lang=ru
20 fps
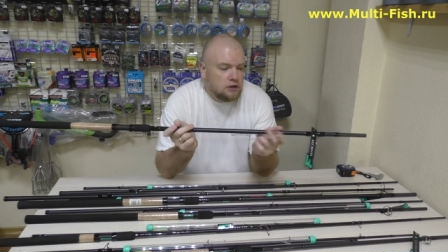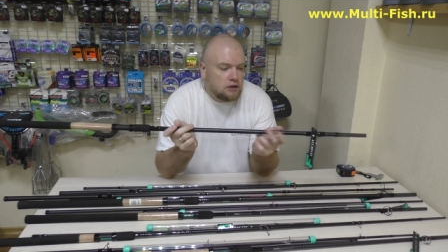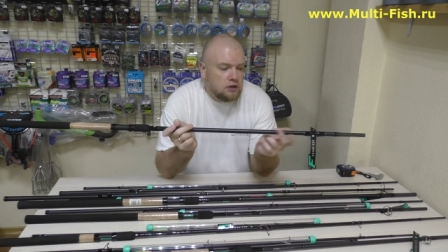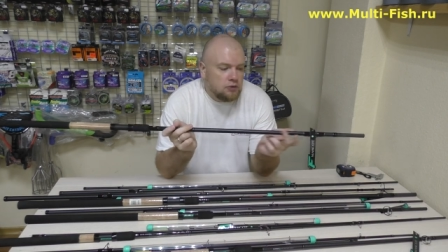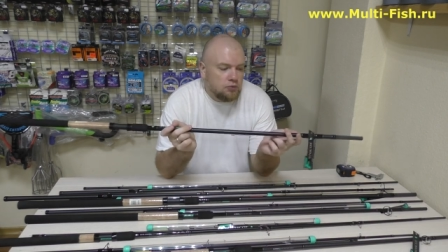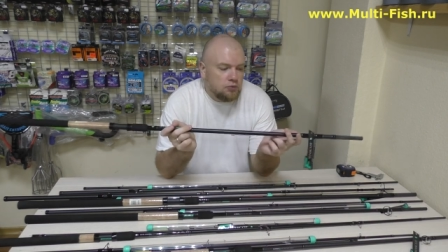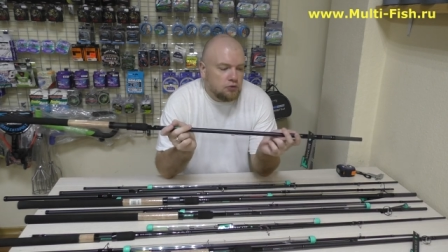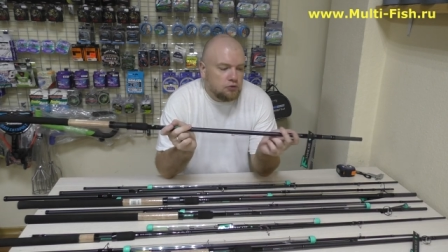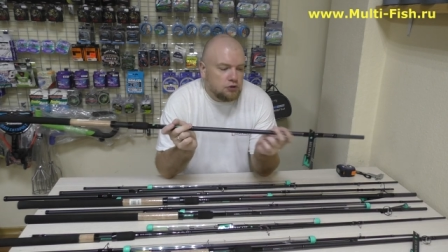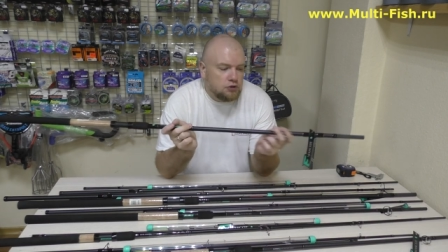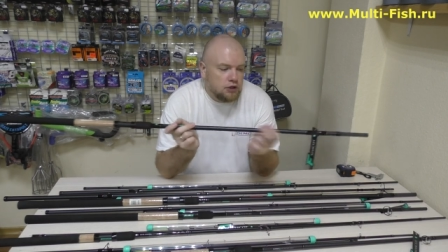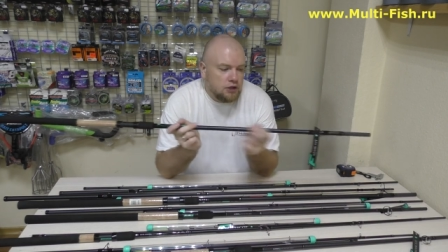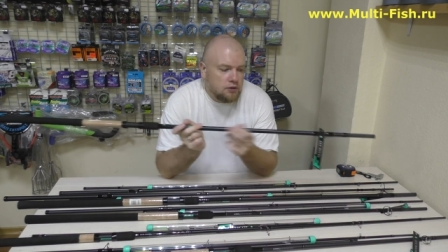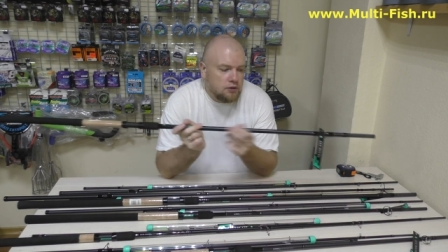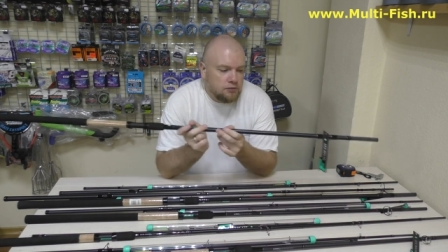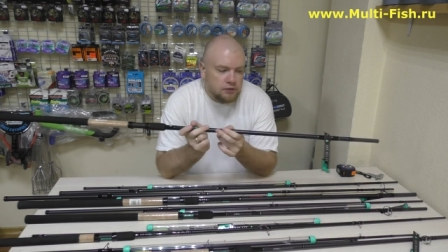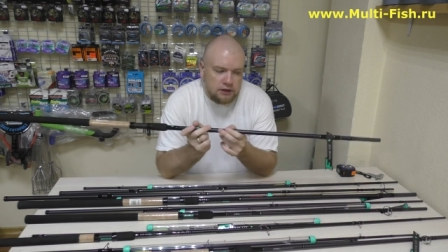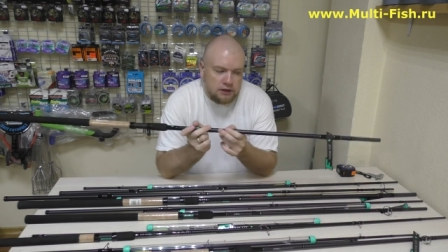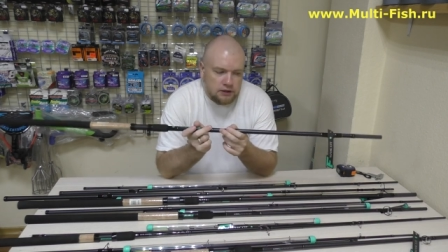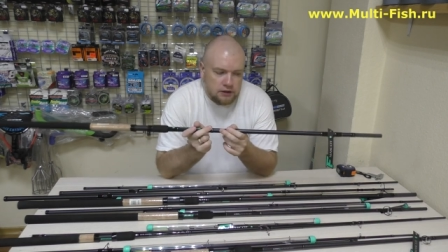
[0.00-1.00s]
и
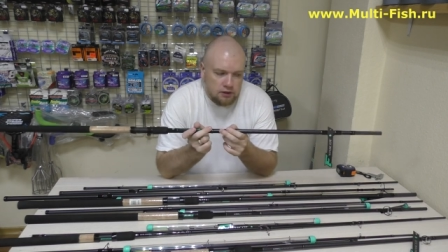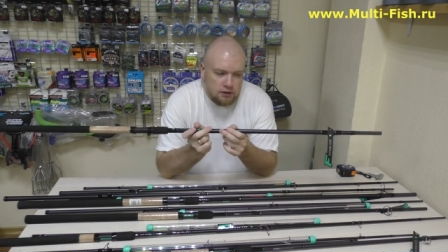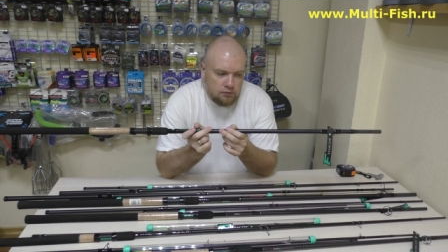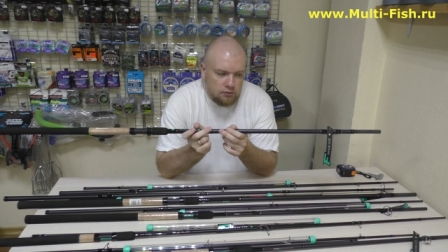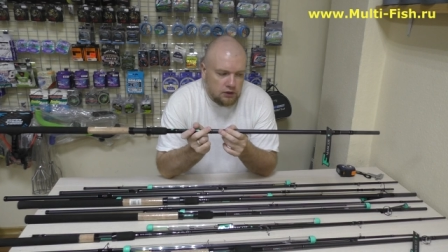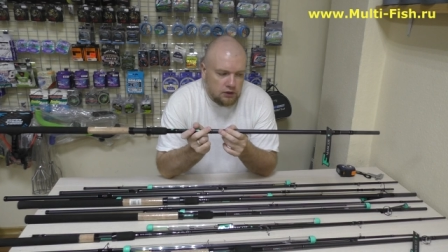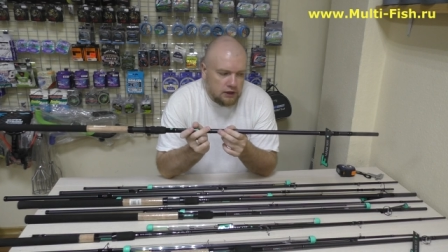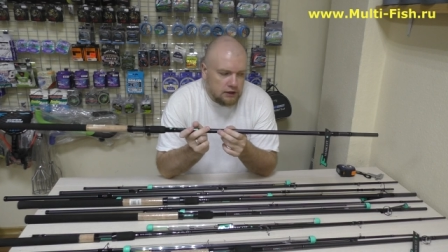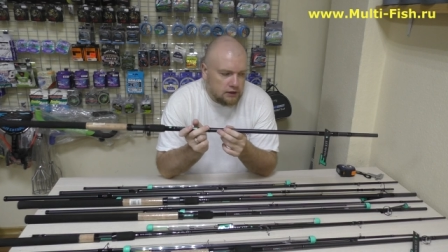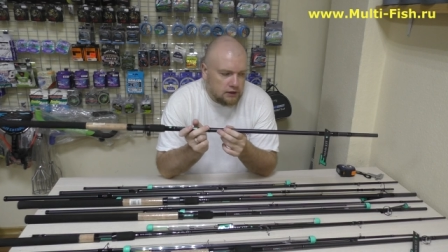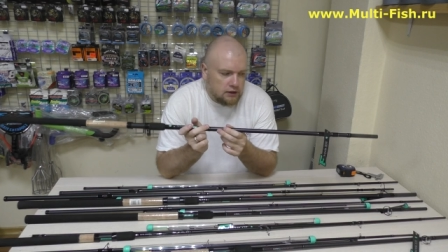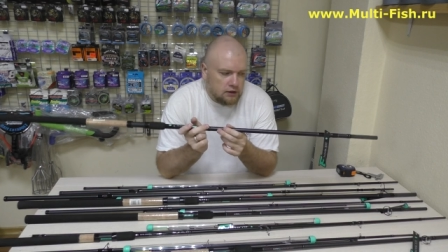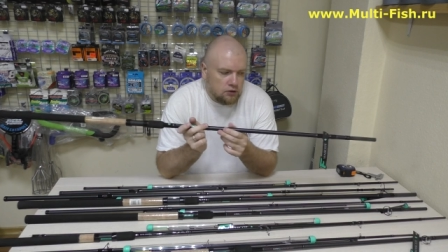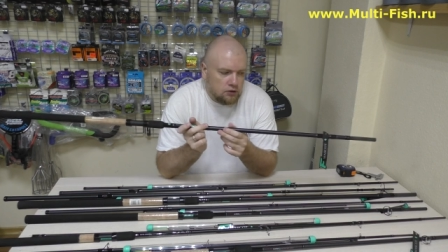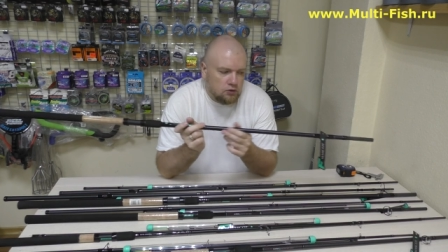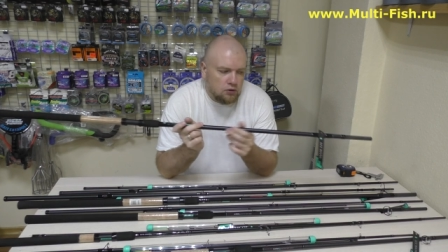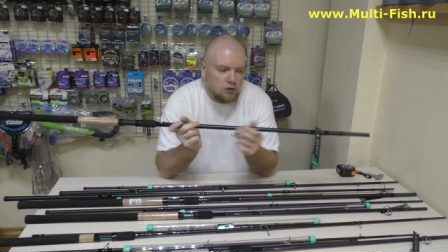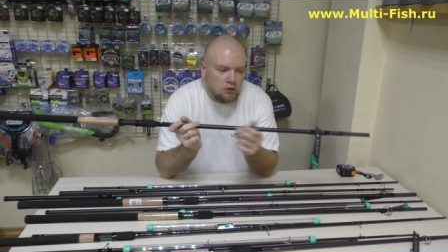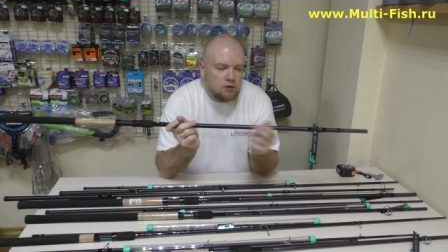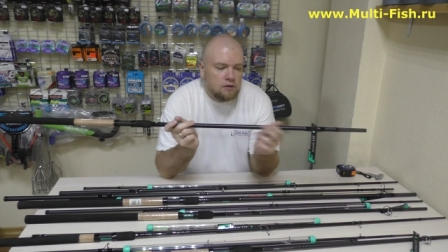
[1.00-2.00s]
получаем такие бланки.
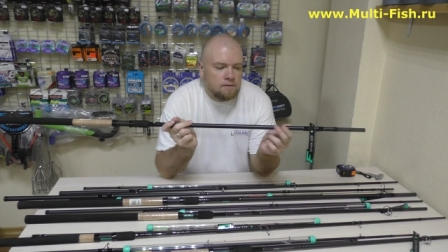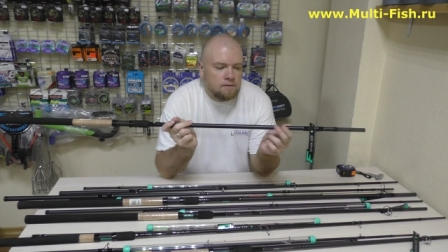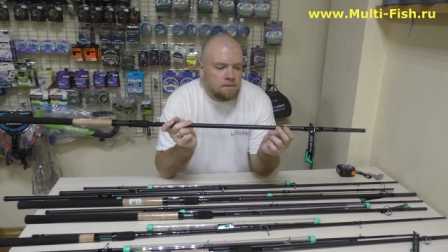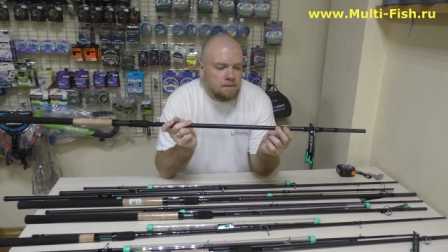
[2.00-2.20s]
Но